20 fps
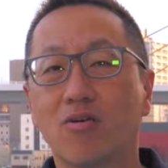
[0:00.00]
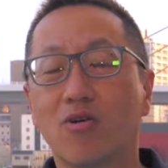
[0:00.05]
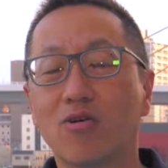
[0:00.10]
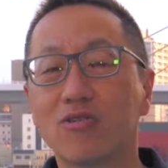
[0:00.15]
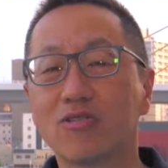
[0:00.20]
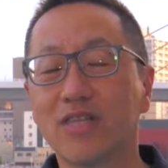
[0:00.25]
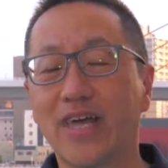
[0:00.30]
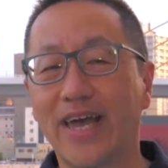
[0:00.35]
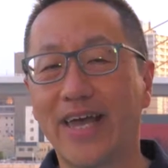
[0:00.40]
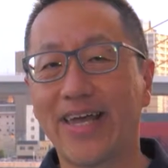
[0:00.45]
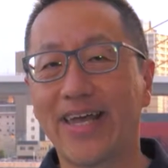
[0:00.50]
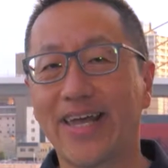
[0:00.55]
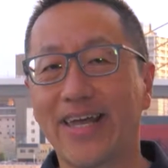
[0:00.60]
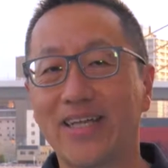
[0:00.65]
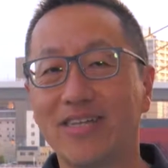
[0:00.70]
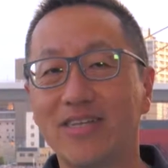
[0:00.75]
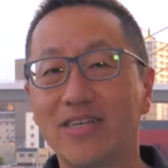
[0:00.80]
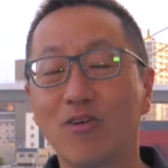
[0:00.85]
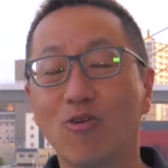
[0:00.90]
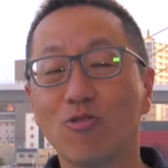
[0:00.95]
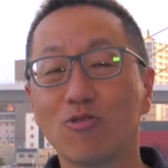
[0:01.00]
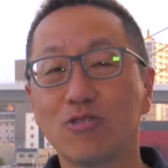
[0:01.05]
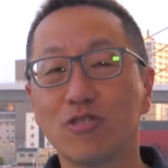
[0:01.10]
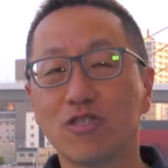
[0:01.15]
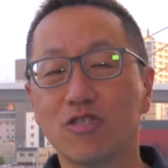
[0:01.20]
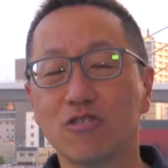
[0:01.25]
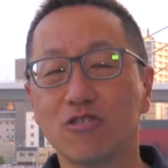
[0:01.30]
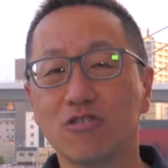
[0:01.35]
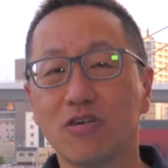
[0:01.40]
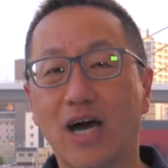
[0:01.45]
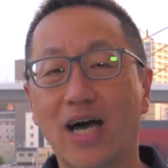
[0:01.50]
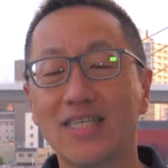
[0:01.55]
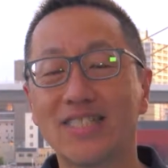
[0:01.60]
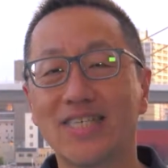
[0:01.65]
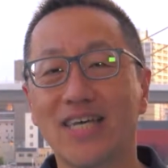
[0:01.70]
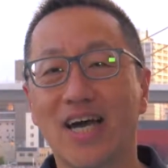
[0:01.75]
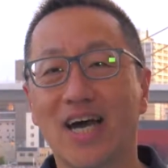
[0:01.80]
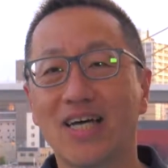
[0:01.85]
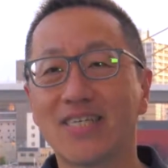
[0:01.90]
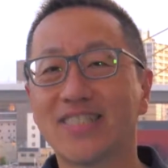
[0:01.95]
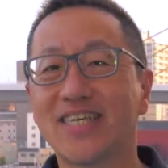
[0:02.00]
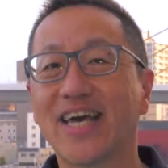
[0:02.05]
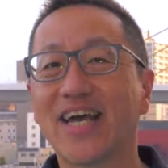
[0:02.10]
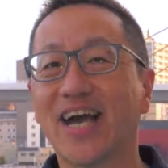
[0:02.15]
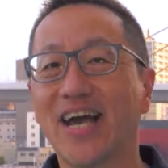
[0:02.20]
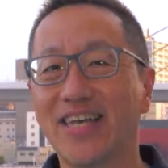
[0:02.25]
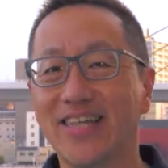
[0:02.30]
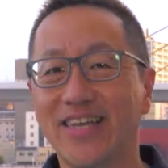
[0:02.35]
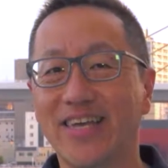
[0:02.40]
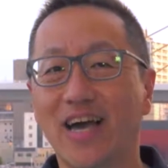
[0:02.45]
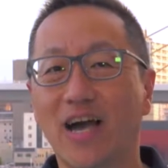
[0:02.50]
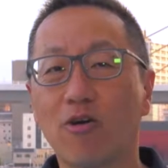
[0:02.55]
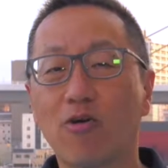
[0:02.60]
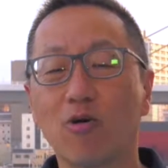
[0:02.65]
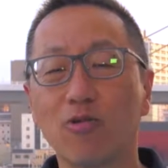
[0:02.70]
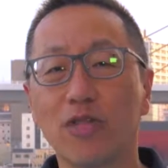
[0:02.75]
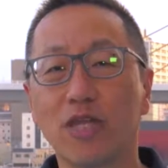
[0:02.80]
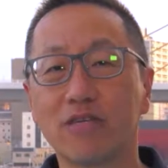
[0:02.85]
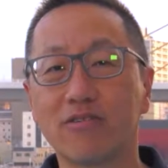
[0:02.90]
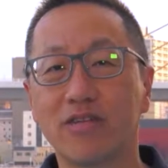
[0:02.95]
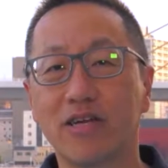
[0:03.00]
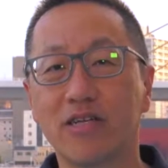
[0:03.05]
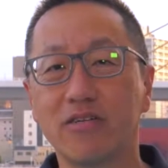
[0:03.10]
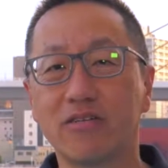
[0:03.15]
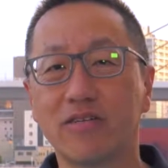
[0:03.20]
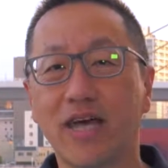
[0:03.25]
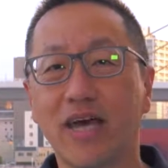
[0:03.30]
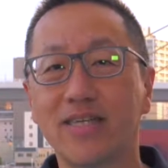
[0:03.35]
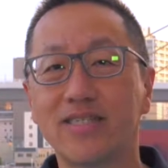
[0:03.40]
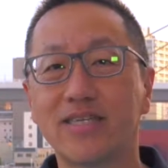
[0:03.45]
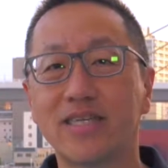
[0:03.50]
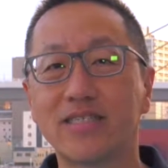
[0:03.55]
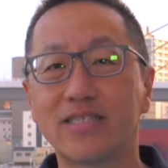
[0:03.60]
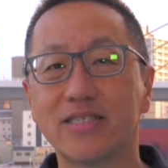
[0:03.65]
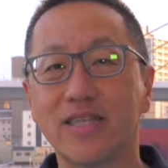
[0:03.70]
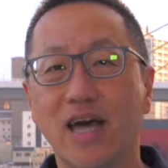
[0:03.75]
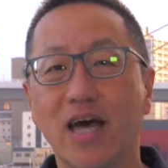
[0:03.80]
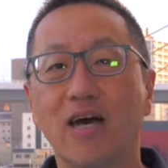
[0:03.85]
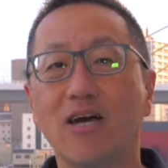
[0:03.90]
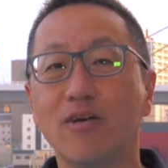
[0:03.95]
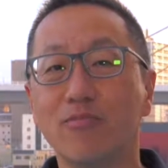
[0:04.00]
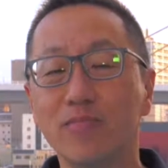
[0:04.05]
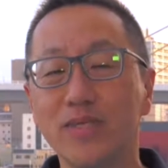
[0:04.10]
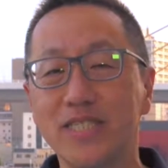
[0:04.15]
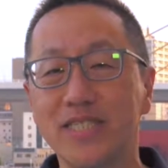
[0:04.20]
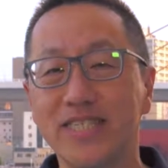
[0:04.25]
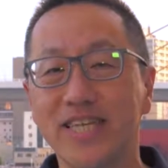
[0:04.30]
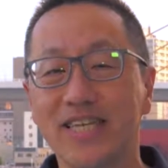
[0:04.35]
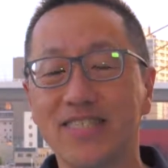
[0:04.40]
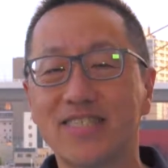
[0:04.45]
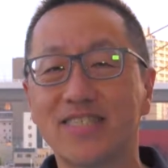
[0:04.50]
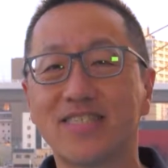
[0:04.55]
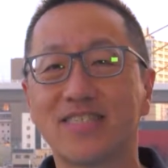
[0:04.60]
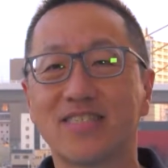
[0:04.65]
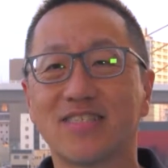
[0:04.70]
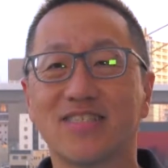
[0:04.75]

国内、日本中、アジア、世界に運んでくれる大切な道です。